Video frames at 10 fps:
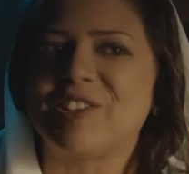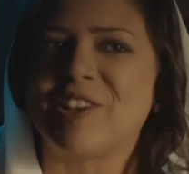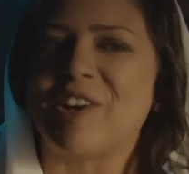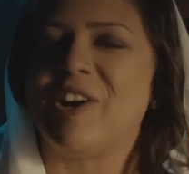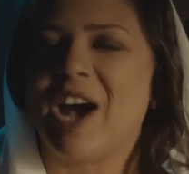
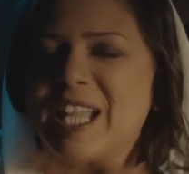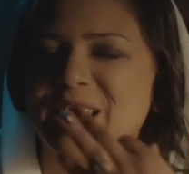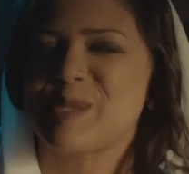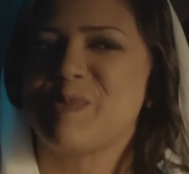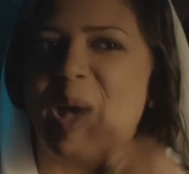الله
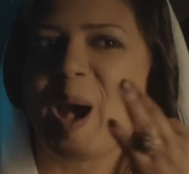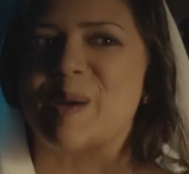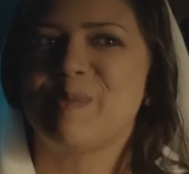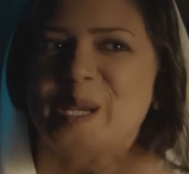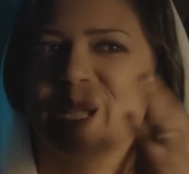هنسمع
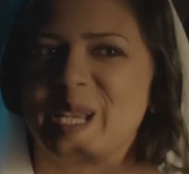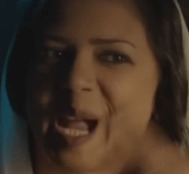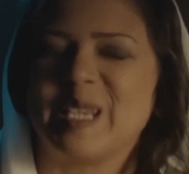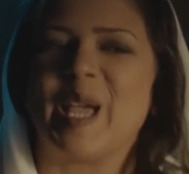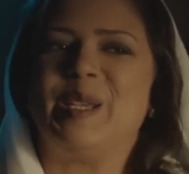اخبار خير
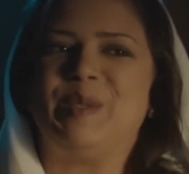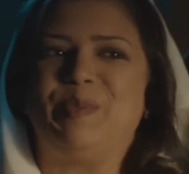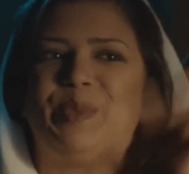عن قريب